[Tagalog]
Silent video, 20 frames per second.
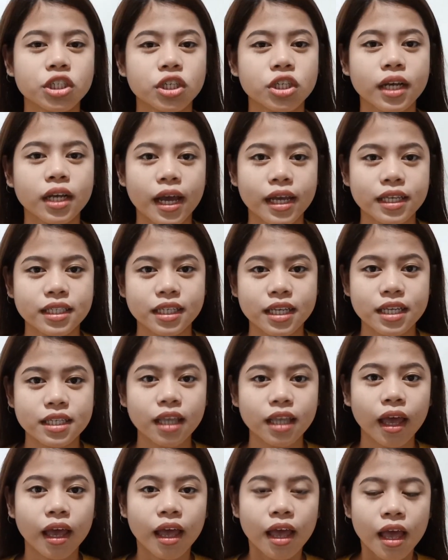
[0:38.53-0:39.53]
na siya guys
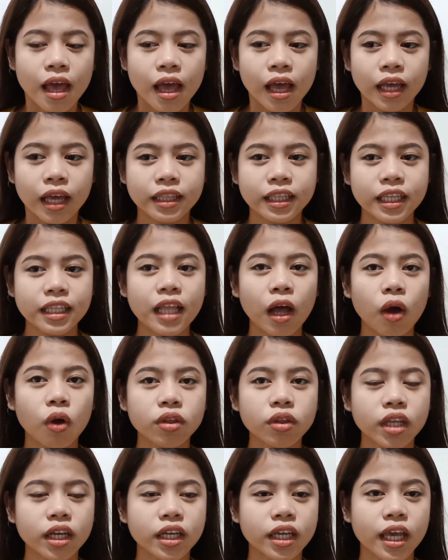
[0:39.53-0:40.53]
kasi hindi na
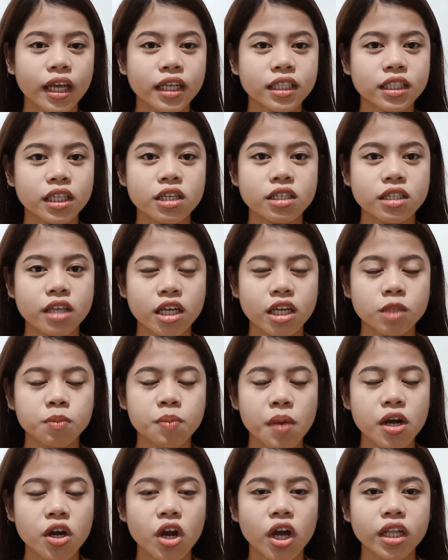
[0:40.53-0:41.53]
ako nag-exercise
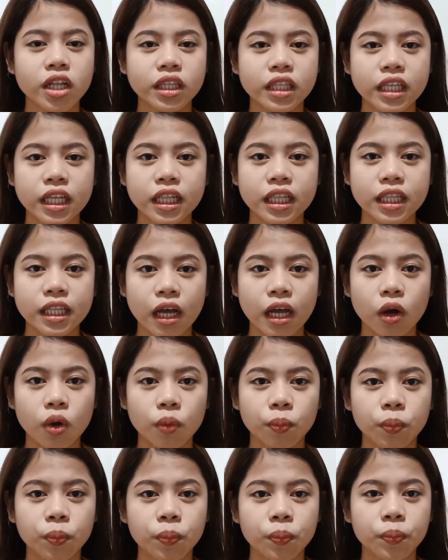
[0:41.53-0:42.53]
pero until
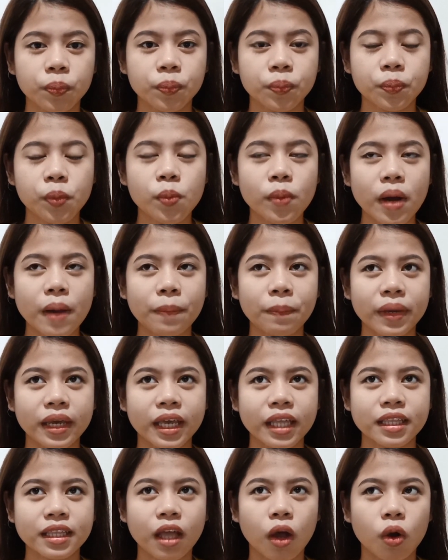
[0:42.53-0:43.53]
now
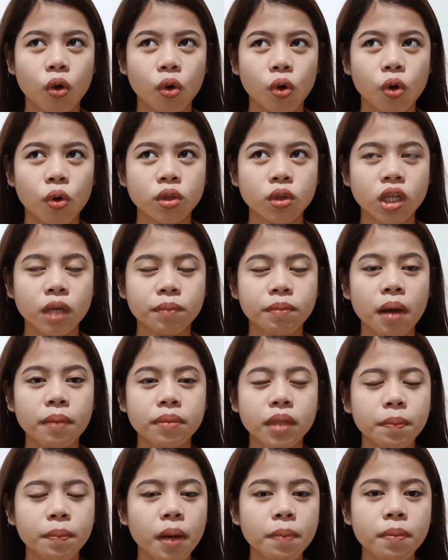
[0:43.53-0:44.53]
pumapayat ako,
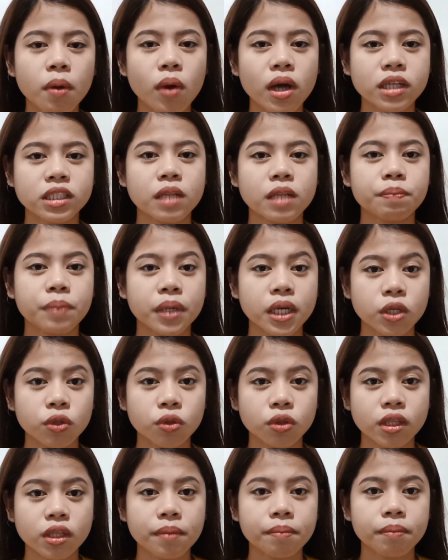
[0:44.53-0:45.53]
nagba- nababawasan pa rin
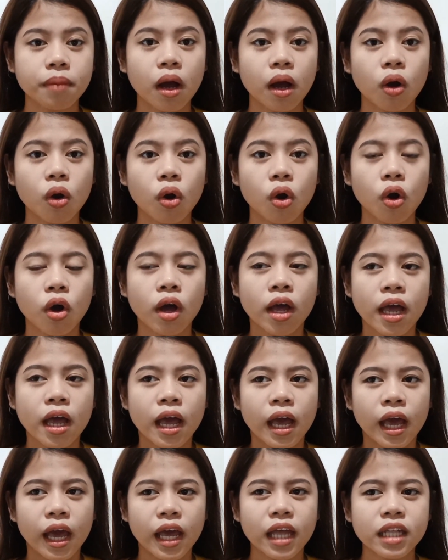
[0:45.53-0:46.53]
yung timbang ko.
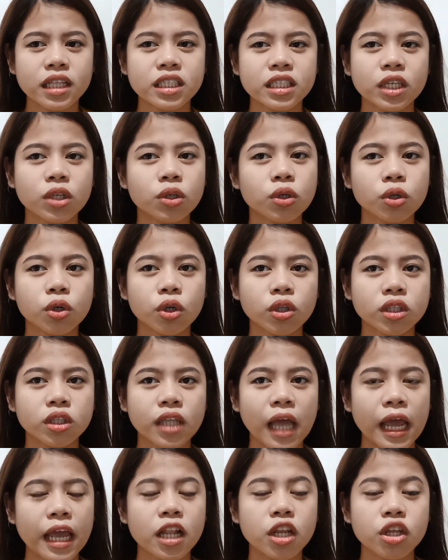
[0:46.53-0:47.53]
And siguro
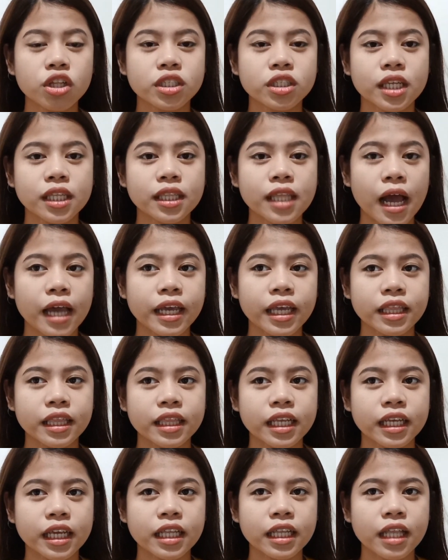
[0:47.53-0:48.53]
dahil yun sa
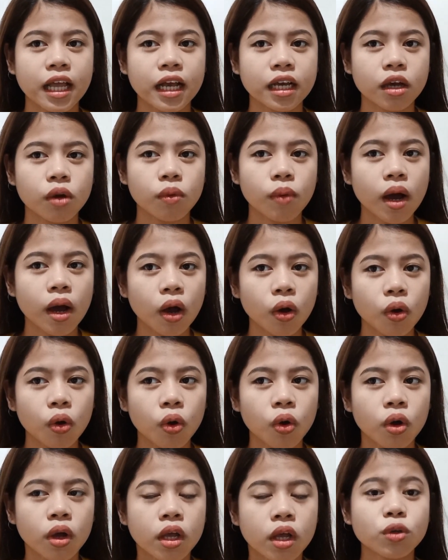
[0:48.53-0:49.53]
diet na ginagawa
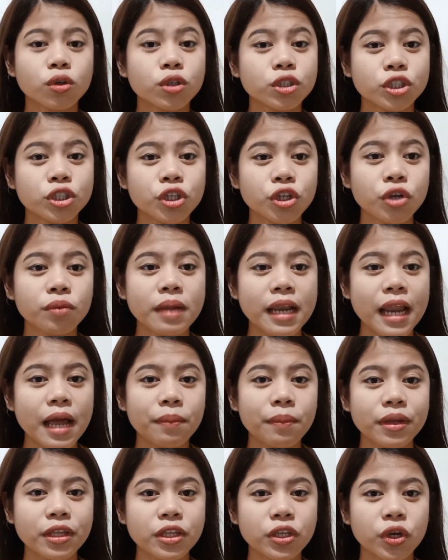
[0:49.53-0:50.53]
ko, kung gusto nyo
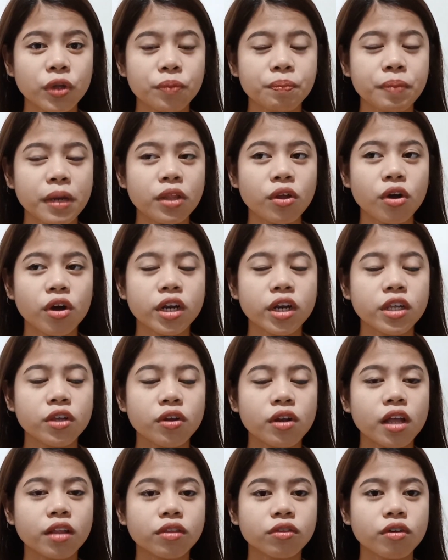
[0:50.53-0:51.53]
malaman yun, panoorin
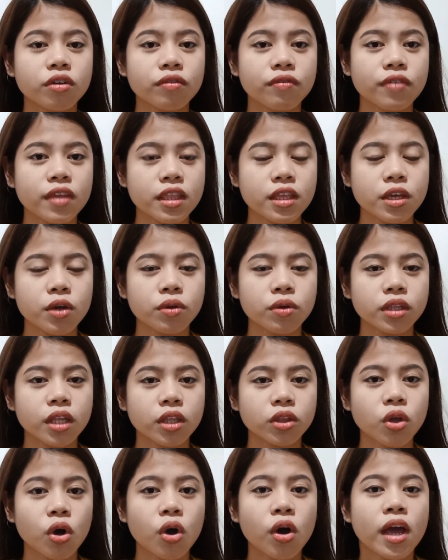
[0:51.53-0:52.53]
nyo lang tong video
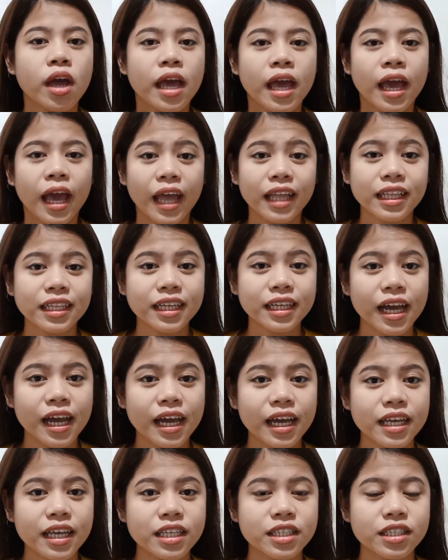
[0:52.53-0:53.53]
na to. And
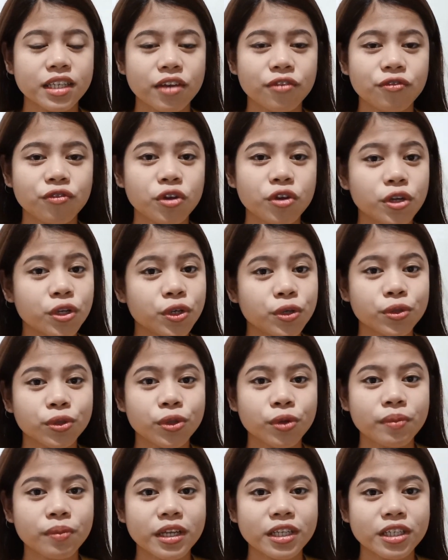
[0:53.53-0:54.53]
guys, if you're new
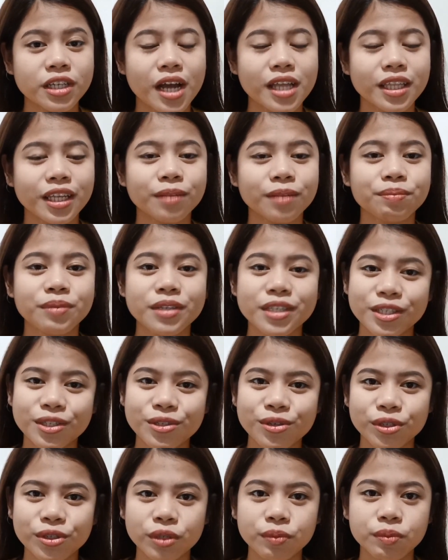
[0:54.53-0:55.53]
to my channel, please
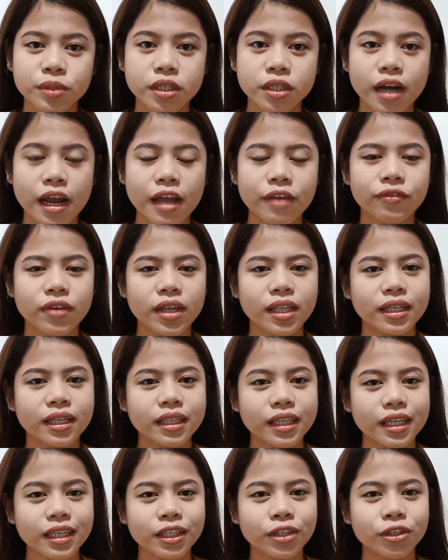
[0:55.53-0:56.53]
do subscribe and
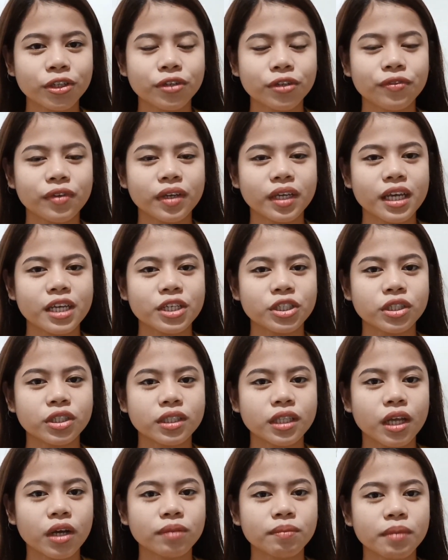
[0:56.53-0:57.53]
click the
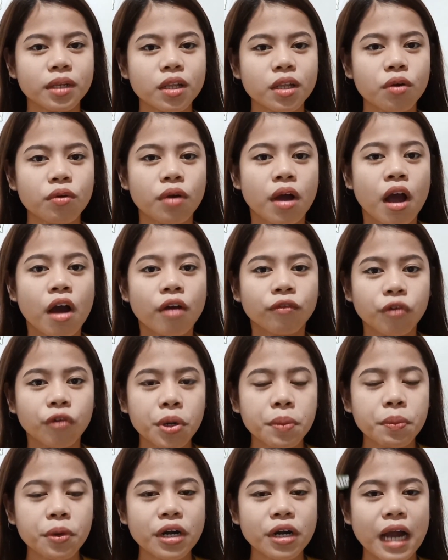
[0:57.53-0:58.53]
notification down below
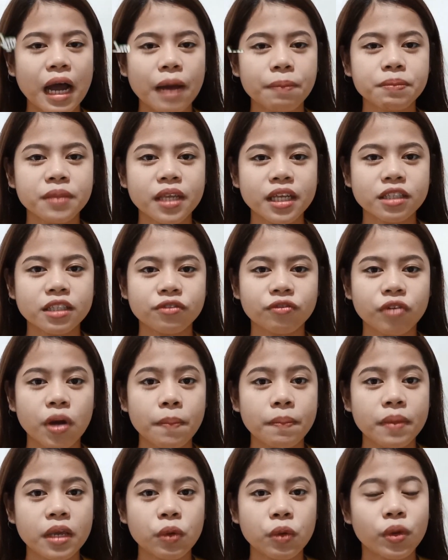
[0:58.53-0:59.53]
for more updates
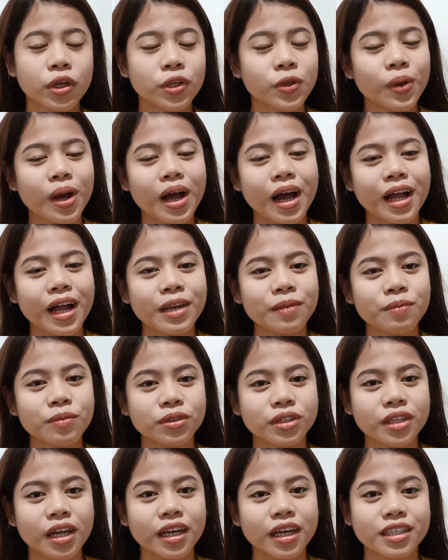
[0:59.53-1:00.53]
from me. Huwag nyo
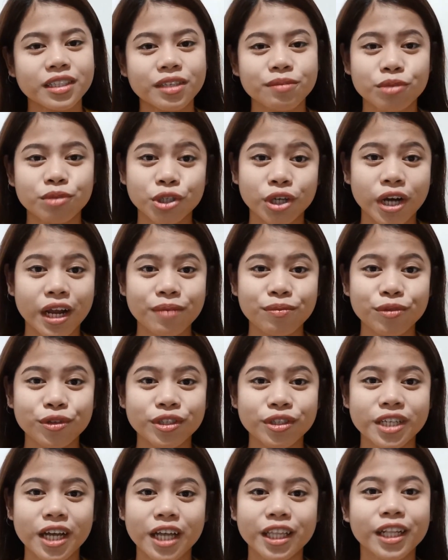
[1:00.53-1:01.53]
kakalimutang i-subscribe
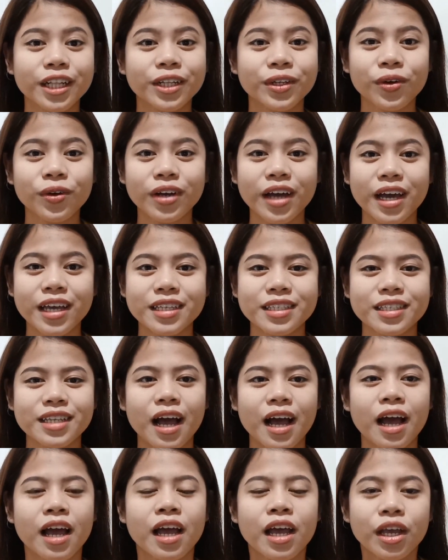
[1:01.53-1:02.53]
yung channel ko guys
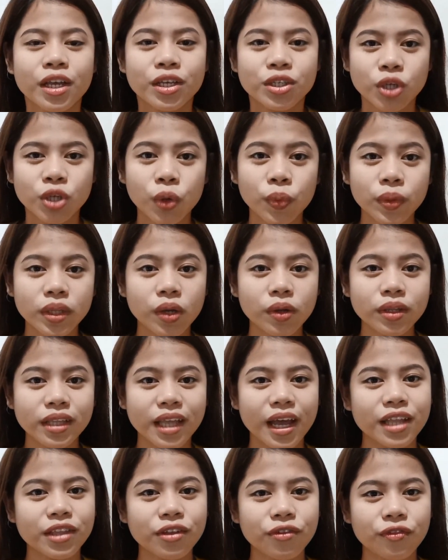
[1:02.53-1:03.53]
ha. So without
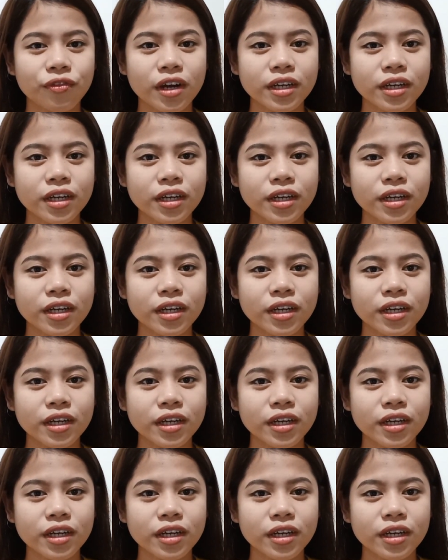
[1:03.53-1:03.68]
any